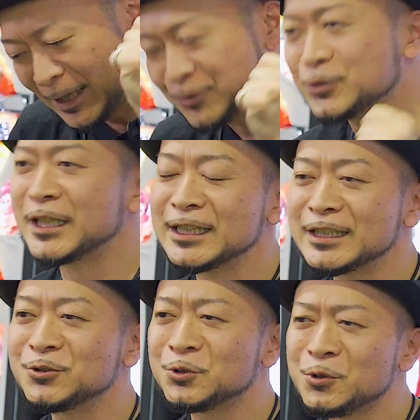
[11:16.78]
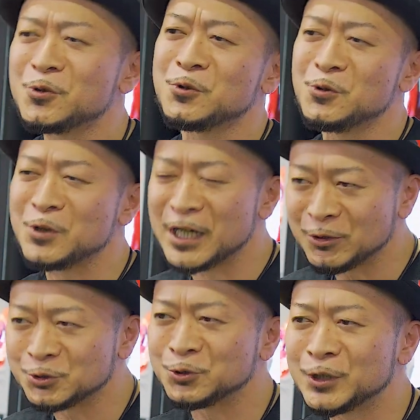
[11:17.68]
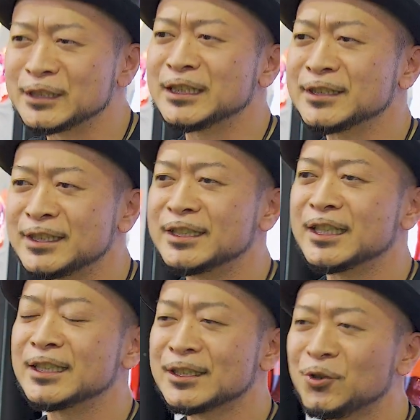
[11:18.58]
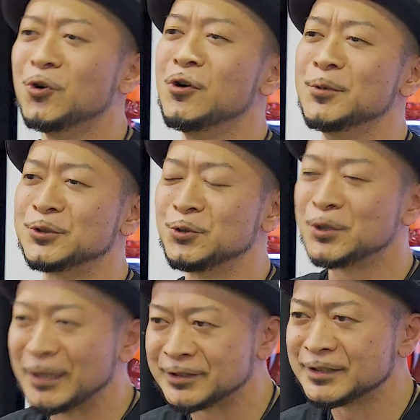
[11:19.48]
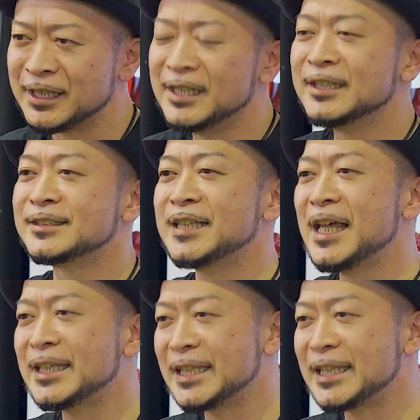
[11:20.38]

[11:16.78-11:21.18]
番の叩きどころを今回ご紹介させていただいたと思っております是